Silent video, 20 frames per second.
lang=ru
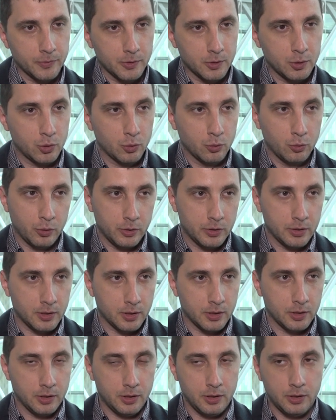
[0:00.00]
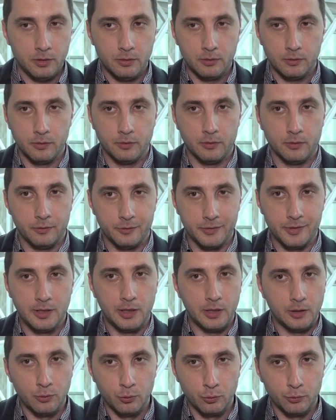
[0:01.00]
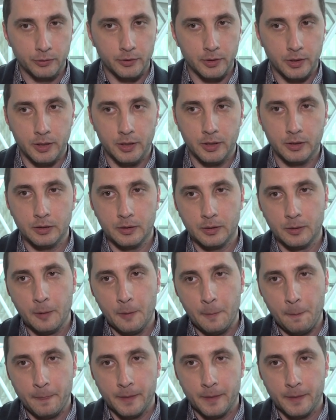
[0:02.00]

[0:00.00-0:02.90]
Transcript: с другой стороны, взглянув на это,